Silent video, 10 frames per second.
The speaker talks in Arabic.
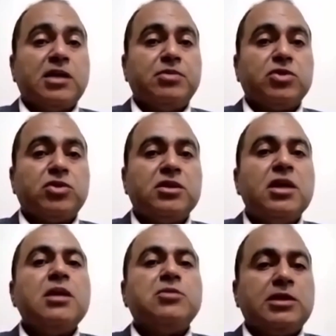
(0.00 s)
البريطاني
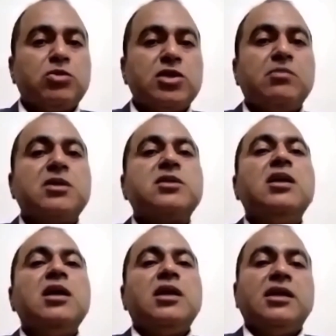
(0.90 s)
مش النموذج المصري
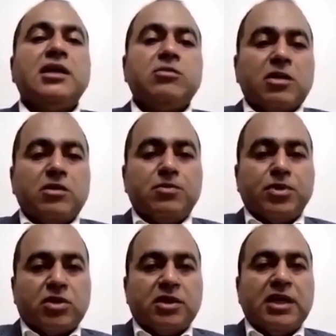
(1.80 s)
لان النموذج
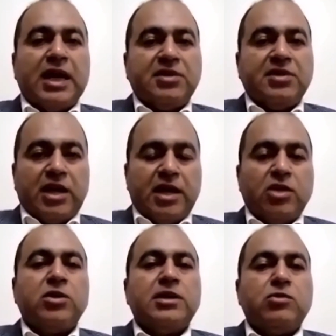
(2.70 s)
البريطاني حتى الان
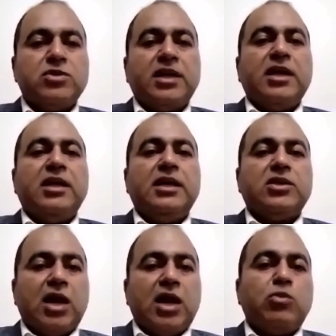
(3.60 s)
هو النموذج اللي
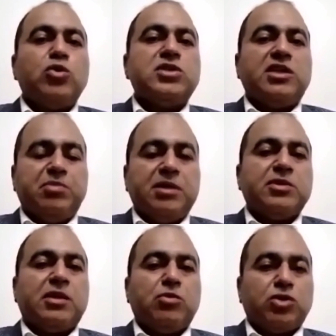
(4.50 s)
طعم جزء كبير
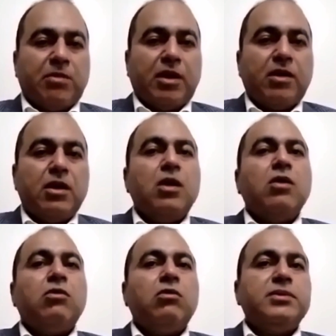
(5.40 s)
من المجتمع
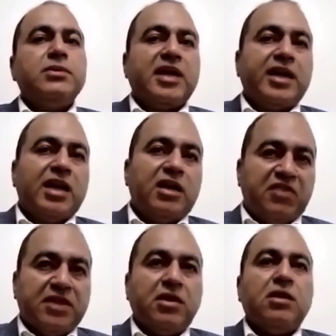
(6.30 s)
وبيتجه
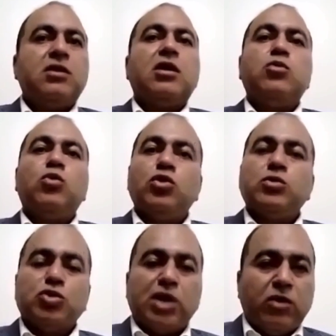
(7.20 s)
للفتح رغم وجود
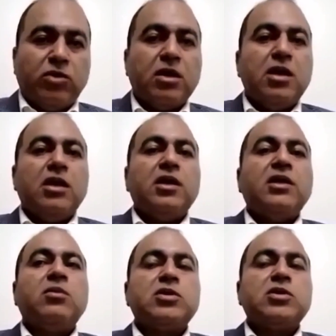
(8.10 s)
متحول
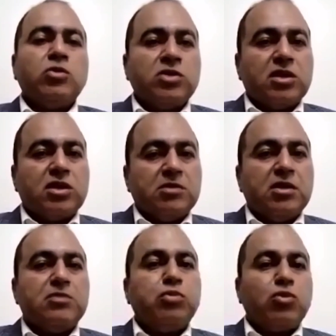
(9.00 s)
لان منظومه
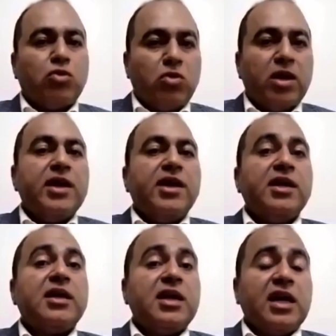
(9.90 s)
التطعيمات بقوه
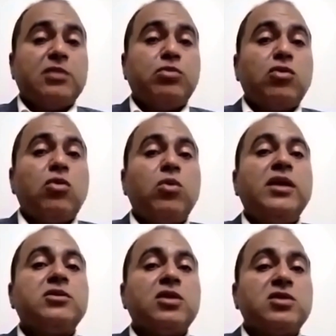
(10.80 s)
هناك نجحت بقوه
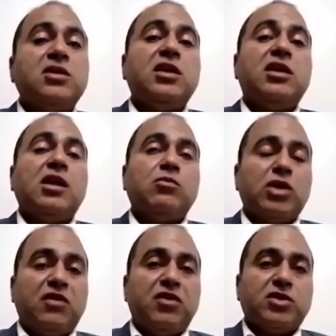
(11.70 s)
للتصدي الى
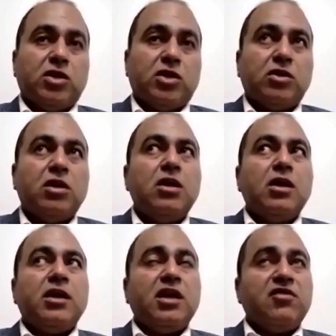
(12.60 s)
المضاعفات الخطيره
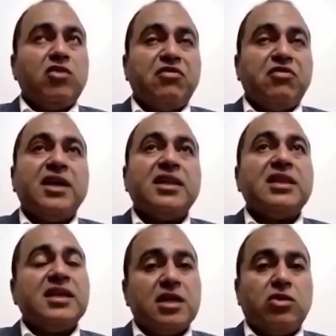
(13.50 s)
كيرف الوفيات
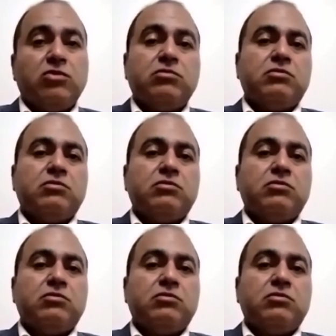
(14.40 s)
لا يزال